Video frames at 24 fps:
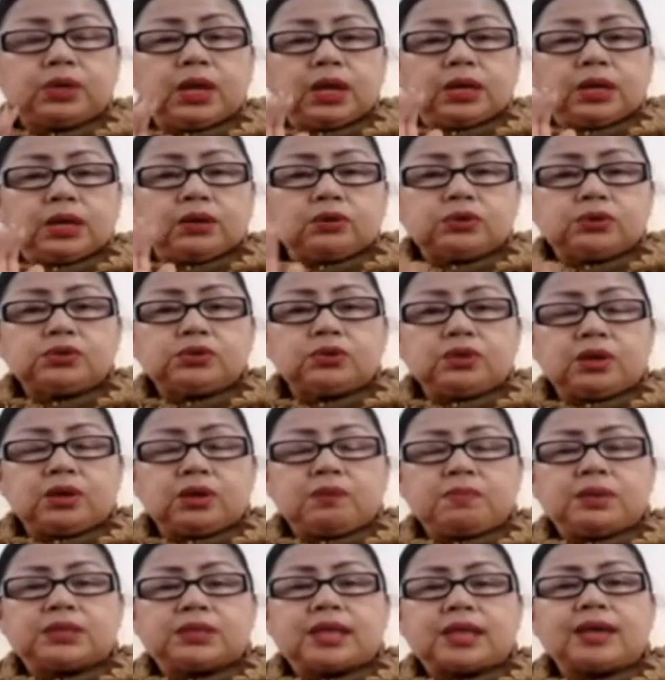gustong
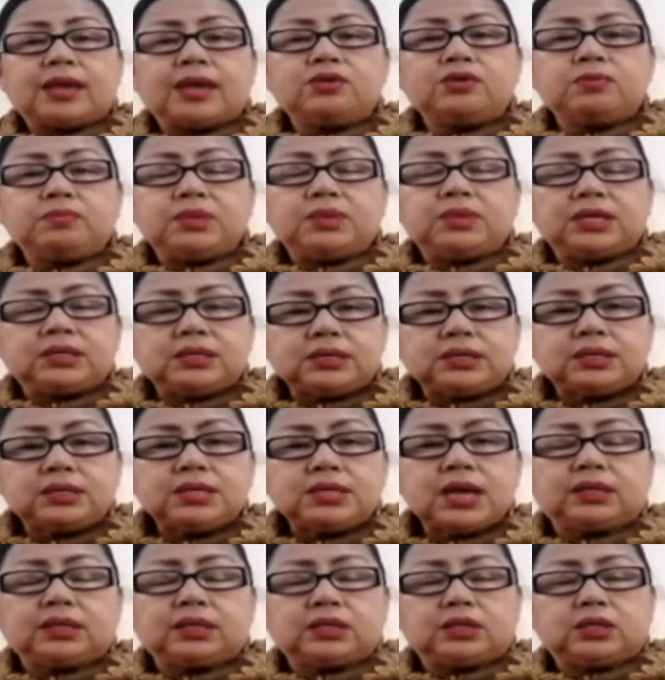imbitahan yung misis
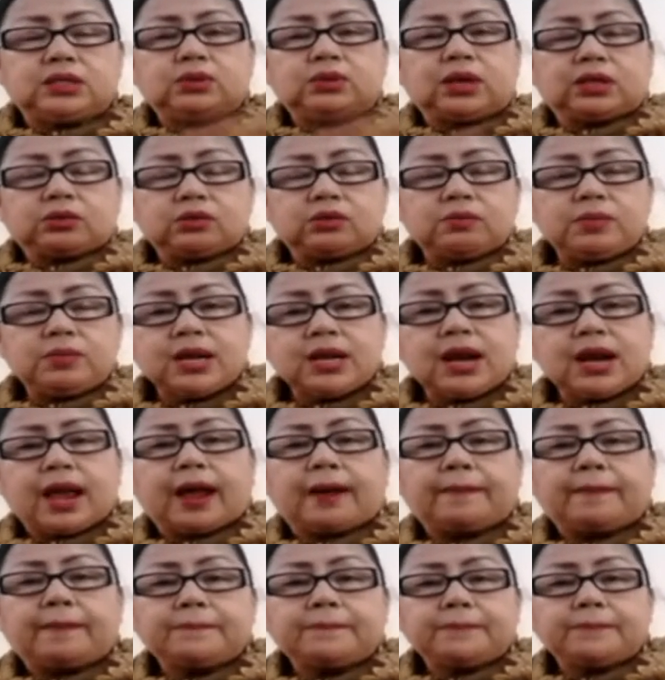niya dito na tumira,
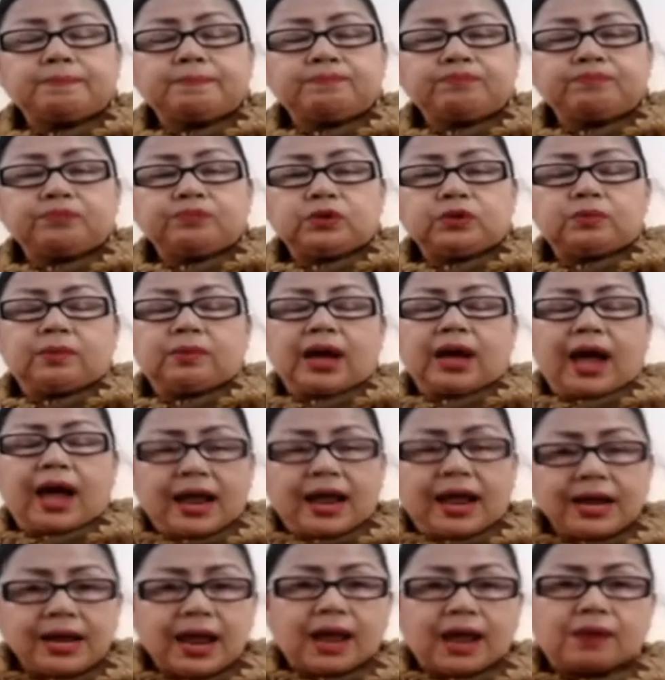yung mga
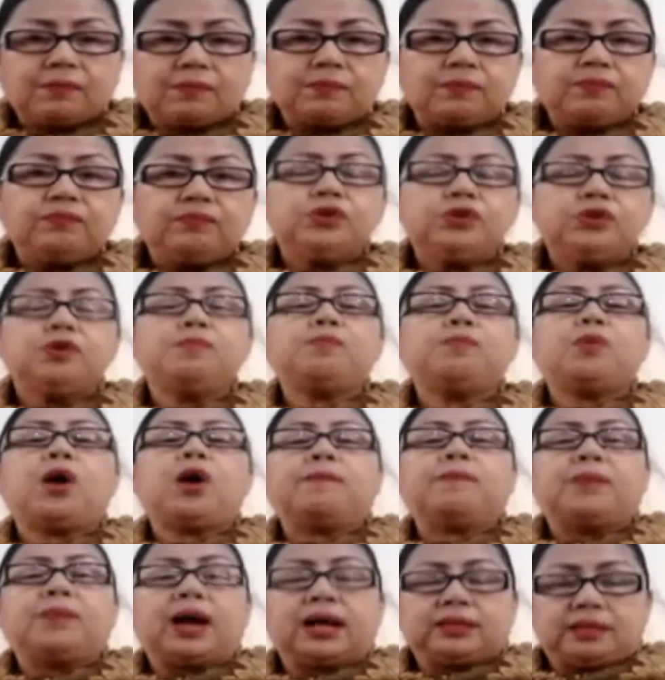anak, yun po
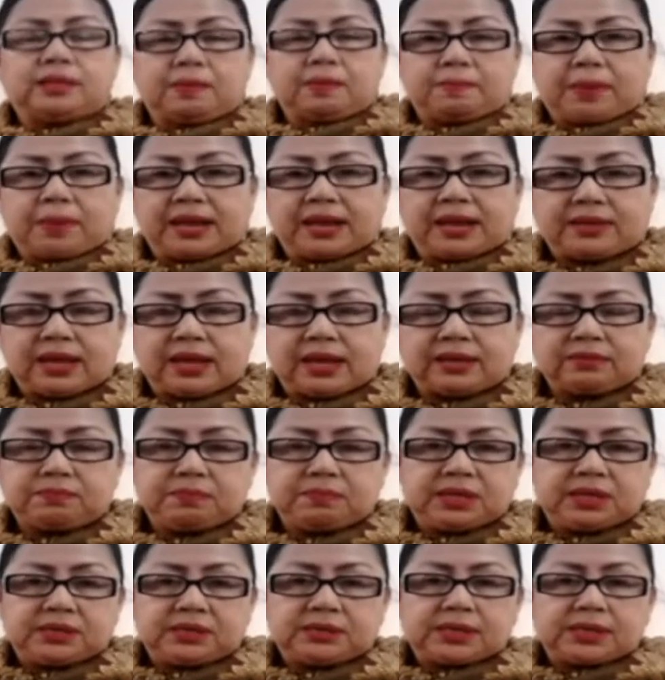ang mga dependent
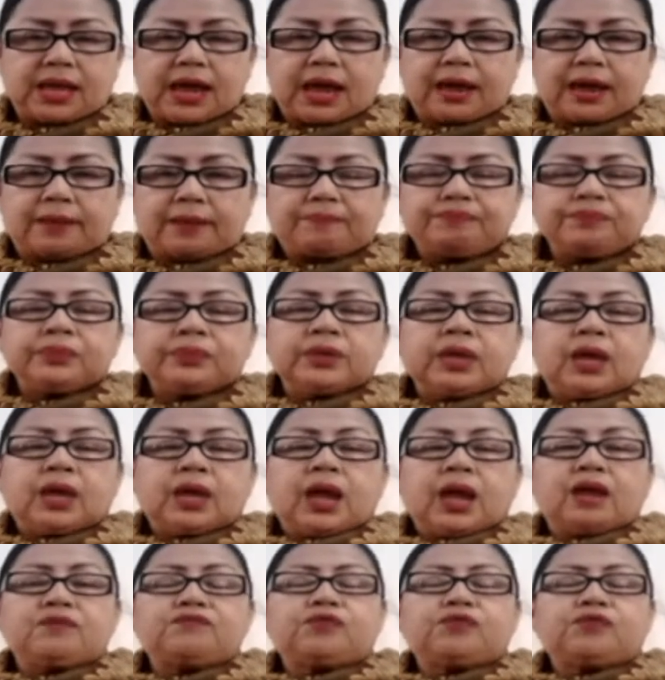visa.
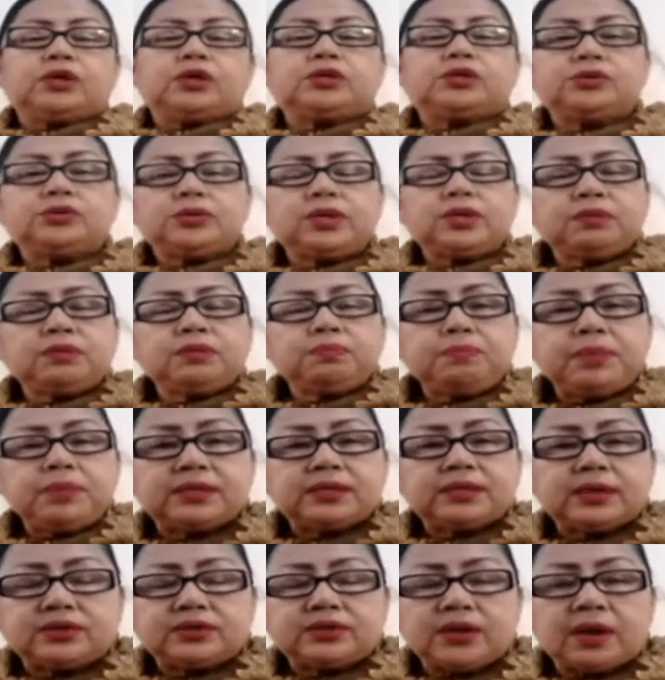And for student
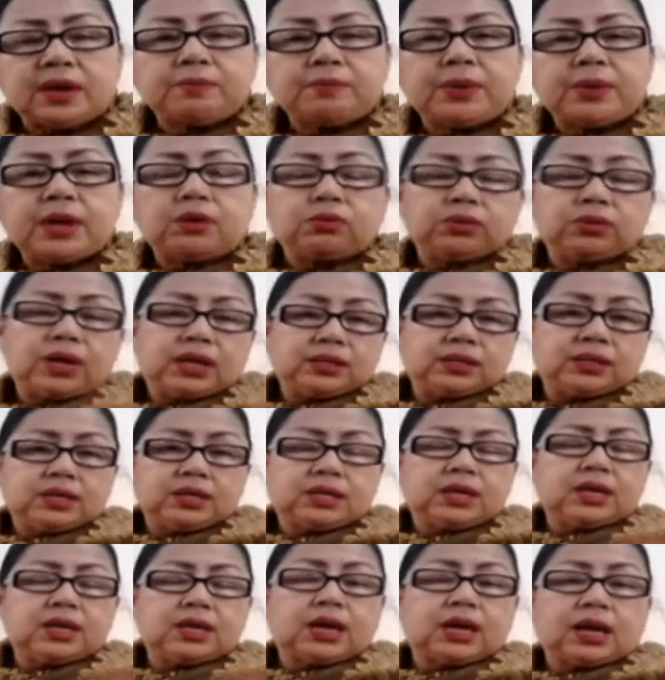visa, syempre kung
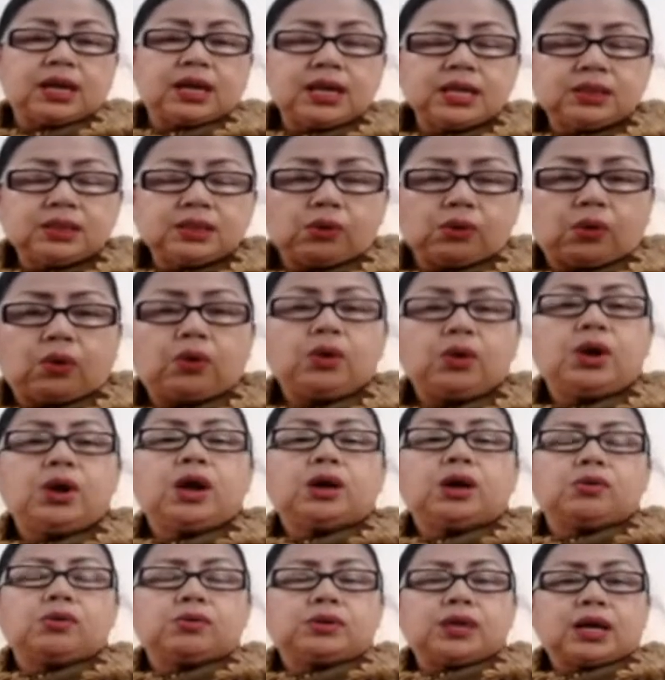nag-degree ka dito,
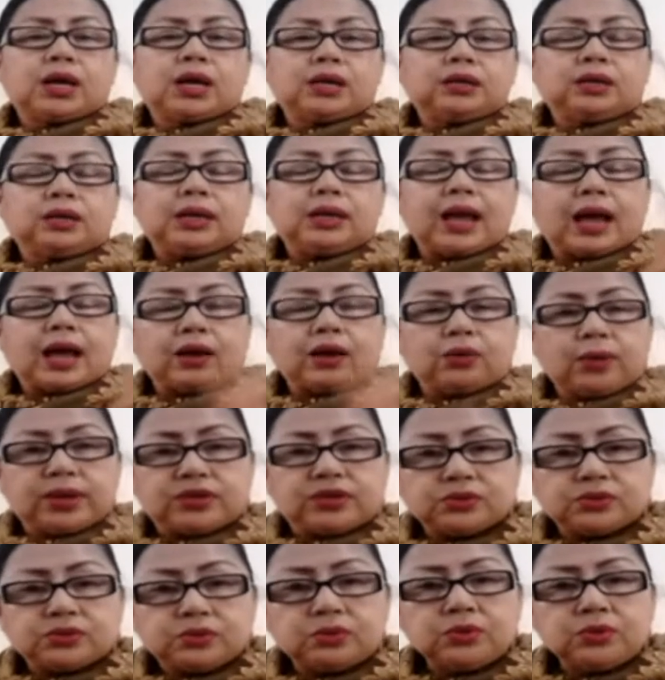kung nag-language
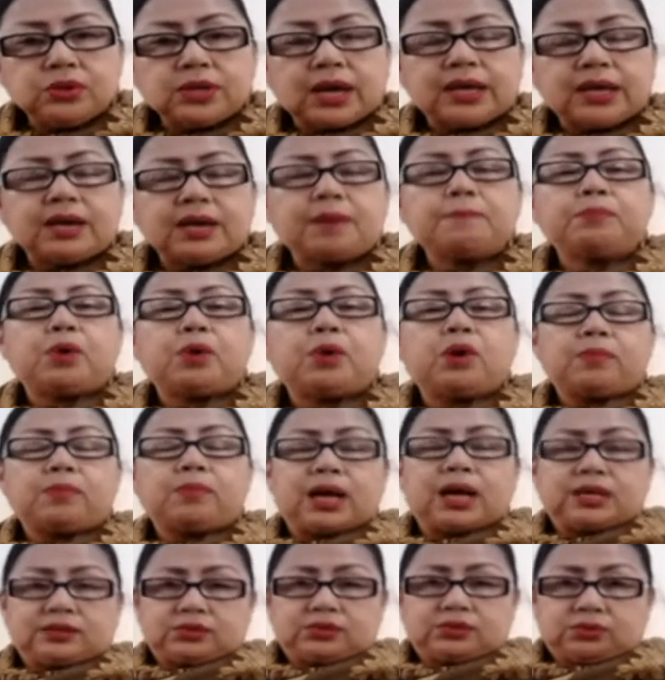school, kaya po ang
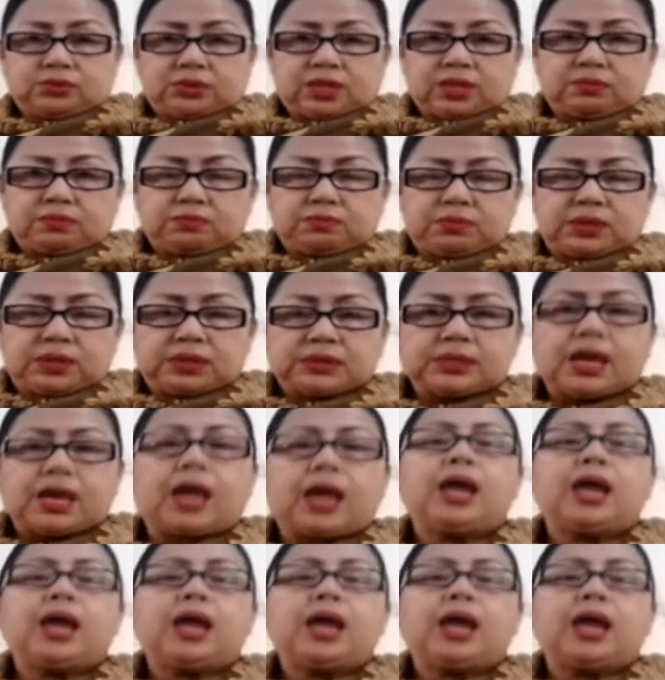mga student visa.